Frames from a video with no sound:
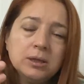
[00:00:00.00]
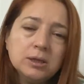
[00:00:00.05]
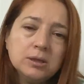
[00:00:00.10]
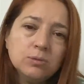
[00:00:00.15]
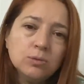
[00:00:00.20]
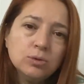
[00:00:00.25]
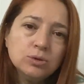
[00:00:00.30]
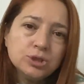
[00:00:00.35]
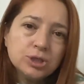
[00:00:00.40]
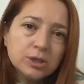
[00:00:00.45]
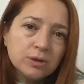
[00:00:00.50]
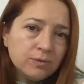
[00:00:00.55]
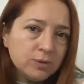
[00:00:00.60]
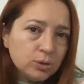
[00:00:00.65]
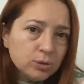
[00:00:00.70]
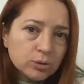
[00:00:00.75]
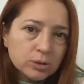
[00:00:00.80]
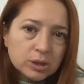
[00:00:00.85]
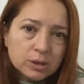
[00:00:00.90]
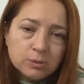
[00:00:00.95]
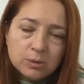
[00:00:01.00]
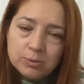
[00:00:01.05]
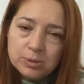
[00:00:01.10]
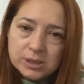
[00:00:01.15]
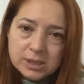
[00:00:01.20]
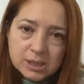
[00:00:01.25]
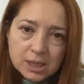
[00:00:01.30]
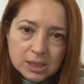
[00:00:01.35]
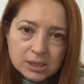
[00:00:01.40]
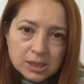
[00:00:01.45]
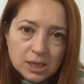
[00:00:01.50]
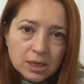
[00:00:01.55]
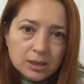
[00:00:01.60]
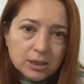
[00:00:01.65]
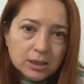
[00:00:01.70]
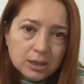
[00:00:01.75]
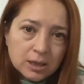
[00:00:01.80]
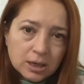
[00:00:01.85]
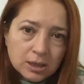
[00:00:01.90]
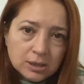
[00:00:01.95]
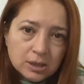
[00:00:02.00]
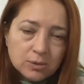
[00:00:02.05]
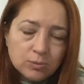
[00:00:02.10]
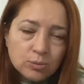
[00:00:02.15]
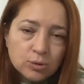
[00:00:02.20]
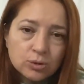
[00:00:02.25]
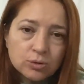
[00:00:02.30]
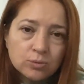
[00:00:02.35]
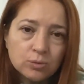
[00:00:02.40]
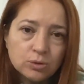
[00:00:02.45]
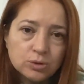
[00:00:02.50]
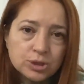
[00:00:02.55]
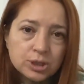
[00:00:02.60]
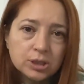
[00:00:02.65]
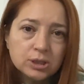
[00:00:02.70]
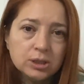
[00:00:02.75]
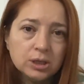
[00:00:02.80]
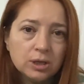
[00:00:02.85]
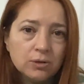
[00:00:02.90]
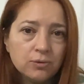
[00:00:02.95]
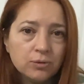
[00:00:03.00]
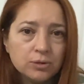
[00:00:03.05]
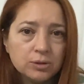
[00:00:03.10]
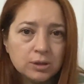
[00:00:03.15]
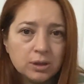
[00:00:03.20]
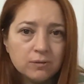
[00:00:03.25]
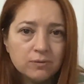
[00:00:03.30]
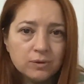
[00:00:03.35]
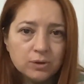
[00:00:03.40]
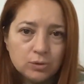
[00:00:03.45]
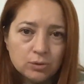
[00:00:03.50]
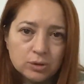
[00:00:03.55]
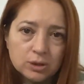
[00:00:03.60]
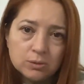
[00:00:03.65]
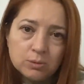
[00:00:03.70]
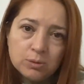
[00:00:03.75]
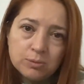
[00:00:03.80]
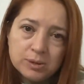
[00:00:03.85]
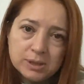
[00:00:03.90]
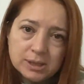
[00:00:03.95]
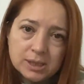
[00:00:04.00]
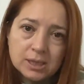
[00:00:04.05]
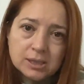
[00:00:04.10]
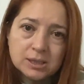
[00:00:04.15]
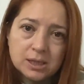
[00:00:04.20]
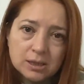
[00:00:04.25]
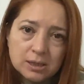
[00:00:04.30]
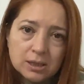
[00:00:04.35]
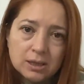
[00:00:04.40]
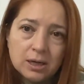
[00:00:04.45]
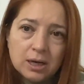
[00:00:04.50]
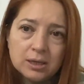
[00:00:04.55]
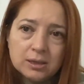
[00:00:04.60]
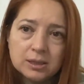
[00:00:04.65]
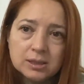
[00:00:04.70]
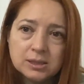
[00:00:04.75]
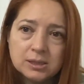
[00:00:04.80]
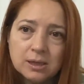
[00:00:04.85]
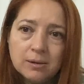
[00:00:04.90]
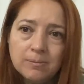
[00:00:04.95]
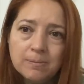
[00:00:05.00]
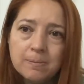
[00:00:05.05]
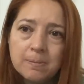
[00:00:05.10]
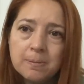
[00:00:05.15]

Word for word: dedim önceki videolarımı 1080'de kaydetmiyordum. Önceki telefondan videolarımı 1080'de kaydetsem.